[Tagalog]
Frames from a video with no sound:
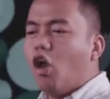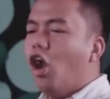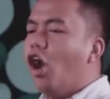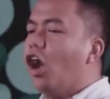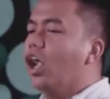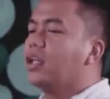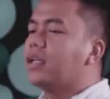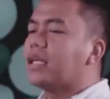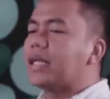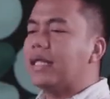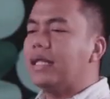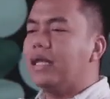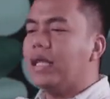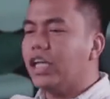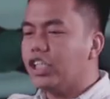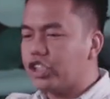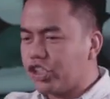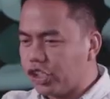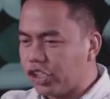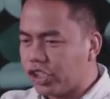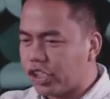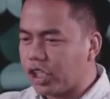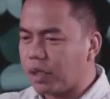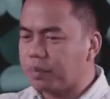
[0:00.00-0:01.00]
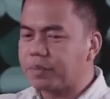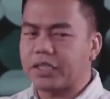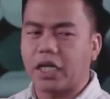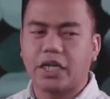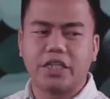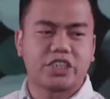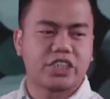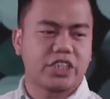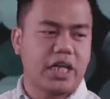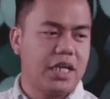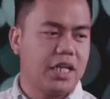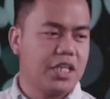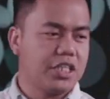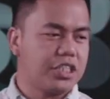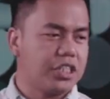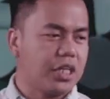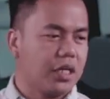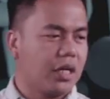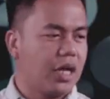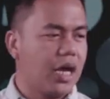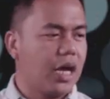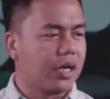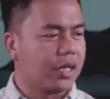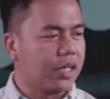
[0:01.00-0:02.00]
all relationships are
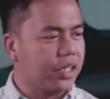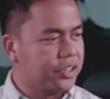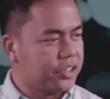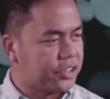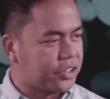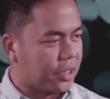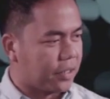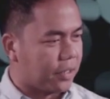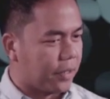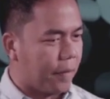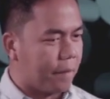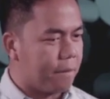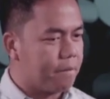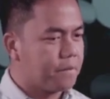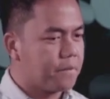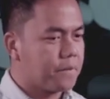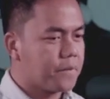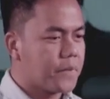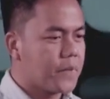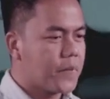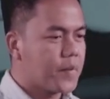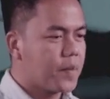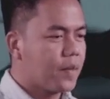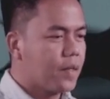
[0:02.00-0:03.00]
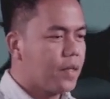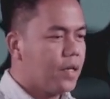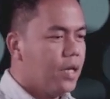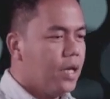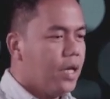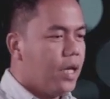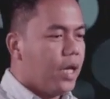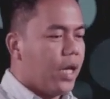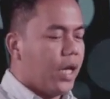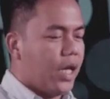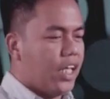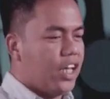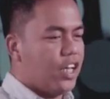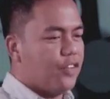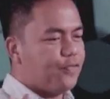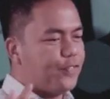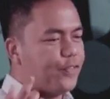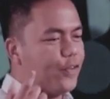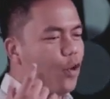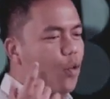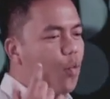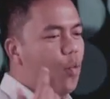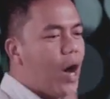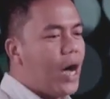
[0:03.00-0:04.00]
challenging. Agree, disagree? And if
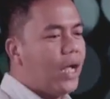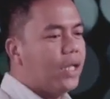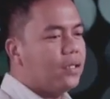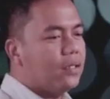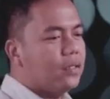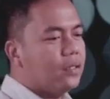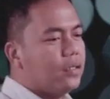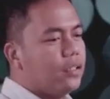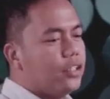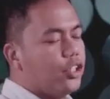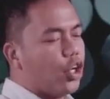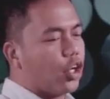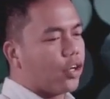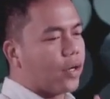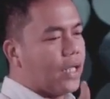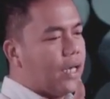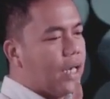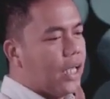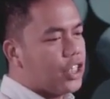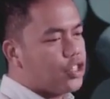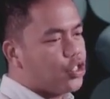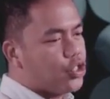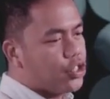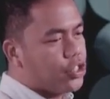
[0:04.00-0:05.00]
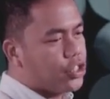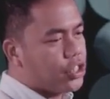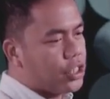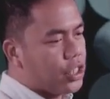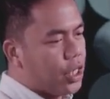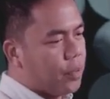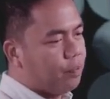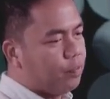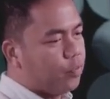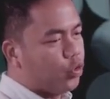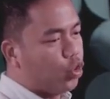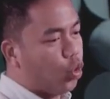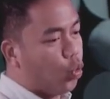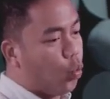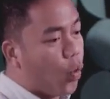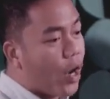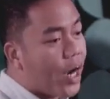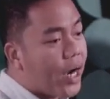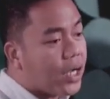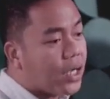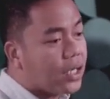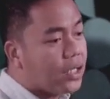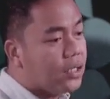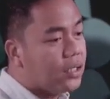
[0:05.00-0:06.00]
you want your relationship to
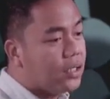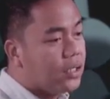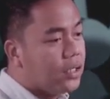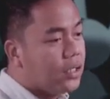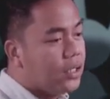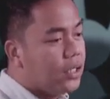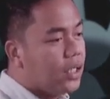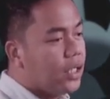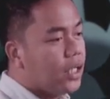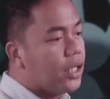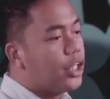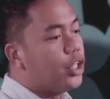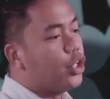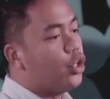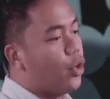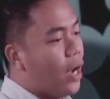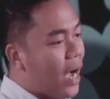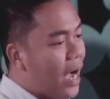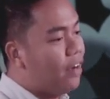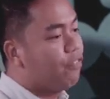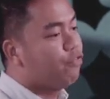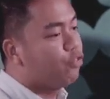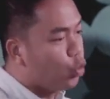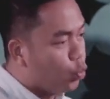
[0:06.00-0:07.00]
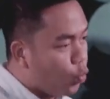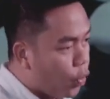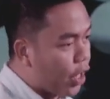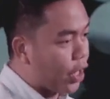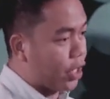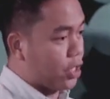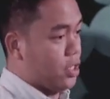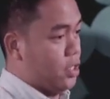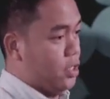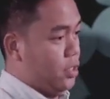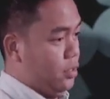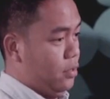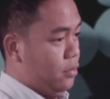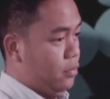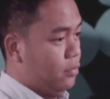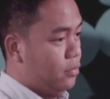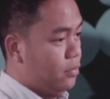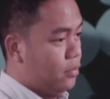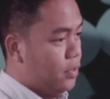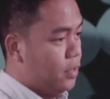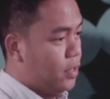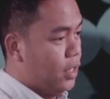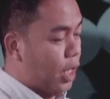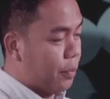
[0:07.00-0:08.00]
work, you have to work.
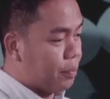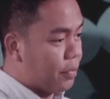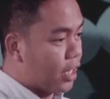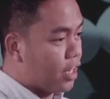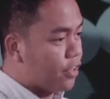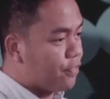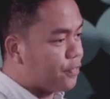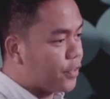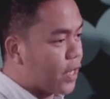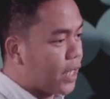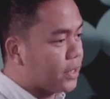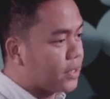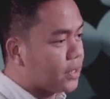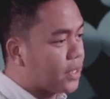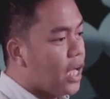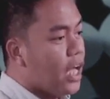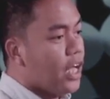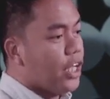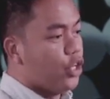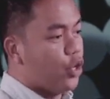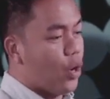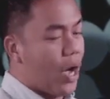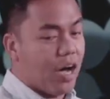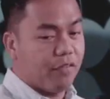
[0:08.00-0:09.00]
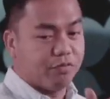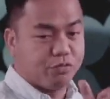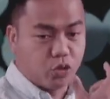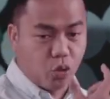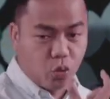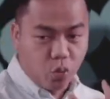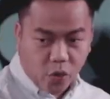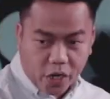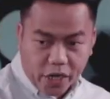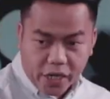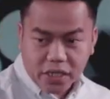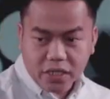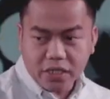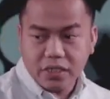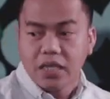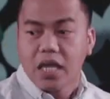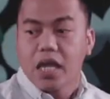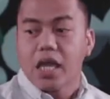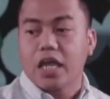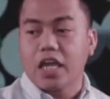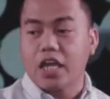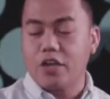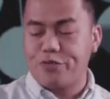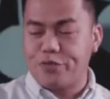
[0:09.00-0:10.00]
Let me rephrase. You have to work
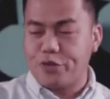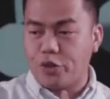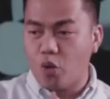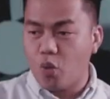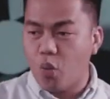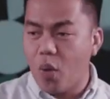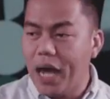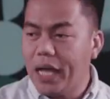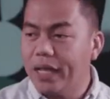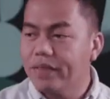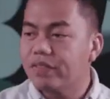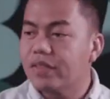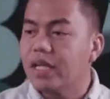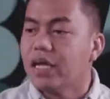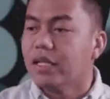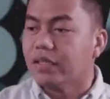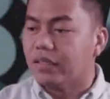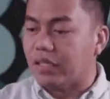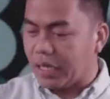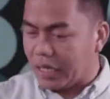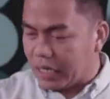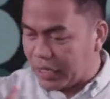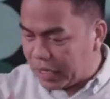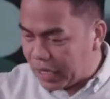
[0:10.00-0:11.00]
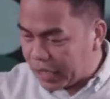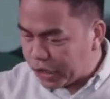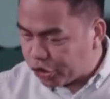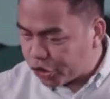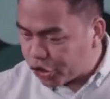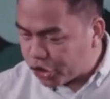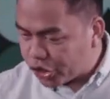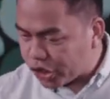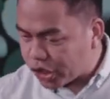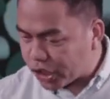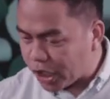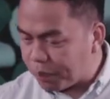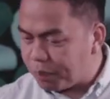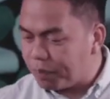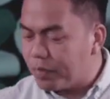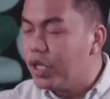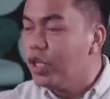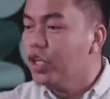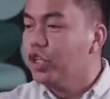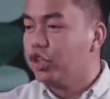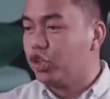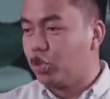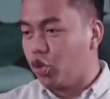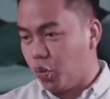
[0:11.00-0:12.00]
if you want the relationship
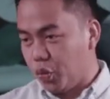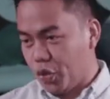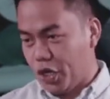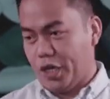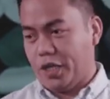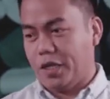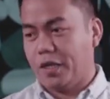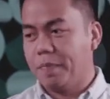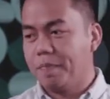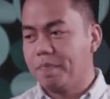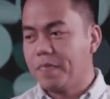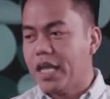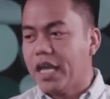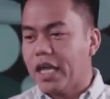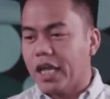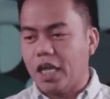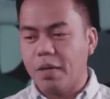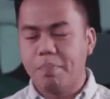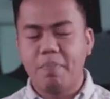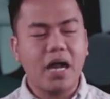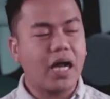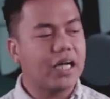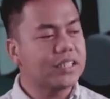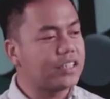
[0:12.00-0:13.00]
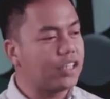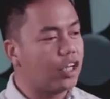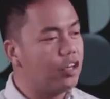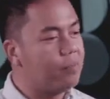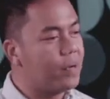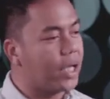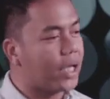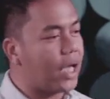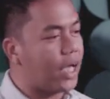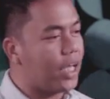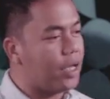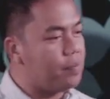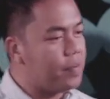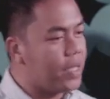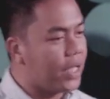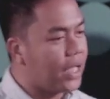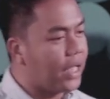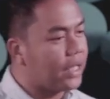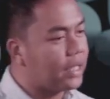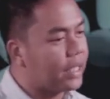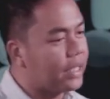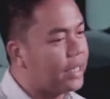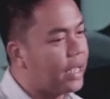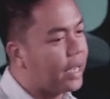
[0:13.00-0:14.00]
to work. Iba kasi yung may
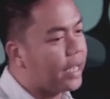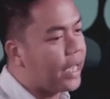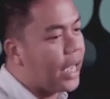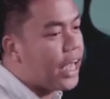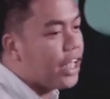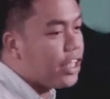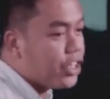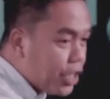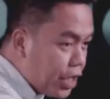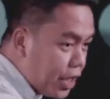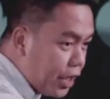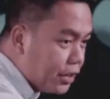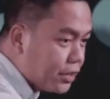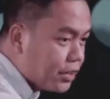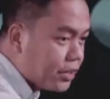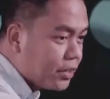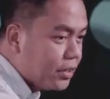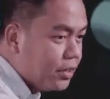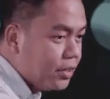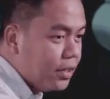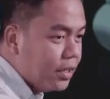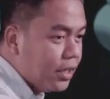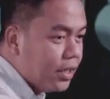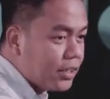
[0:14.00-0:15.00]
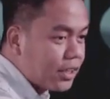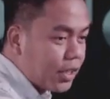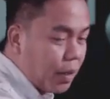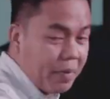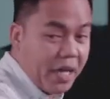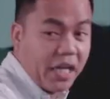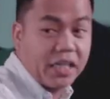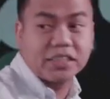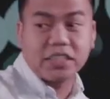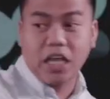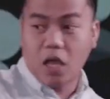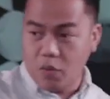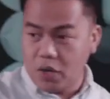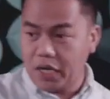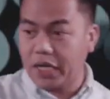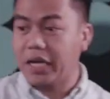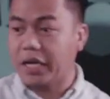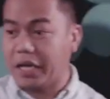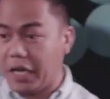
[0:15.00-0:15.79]
kaibigan ka ng 8 years, sa may asawa